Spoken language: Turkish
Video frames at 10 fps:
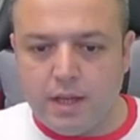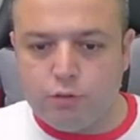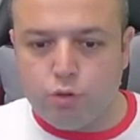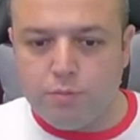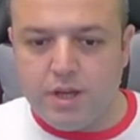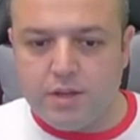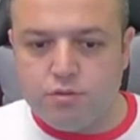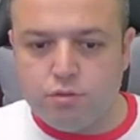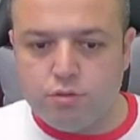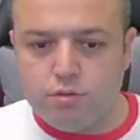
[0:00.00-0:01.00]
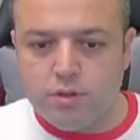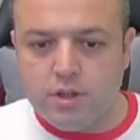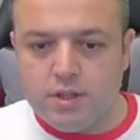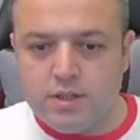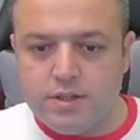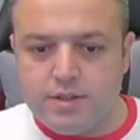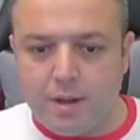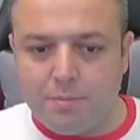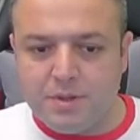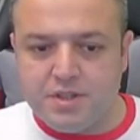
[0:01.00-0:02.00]
Yani Tomiyasu'nun
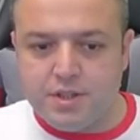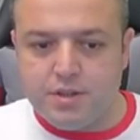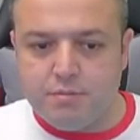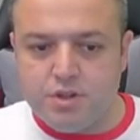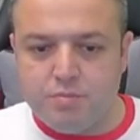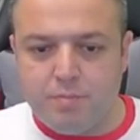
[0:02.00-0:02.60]
hızlanması iyiymiş.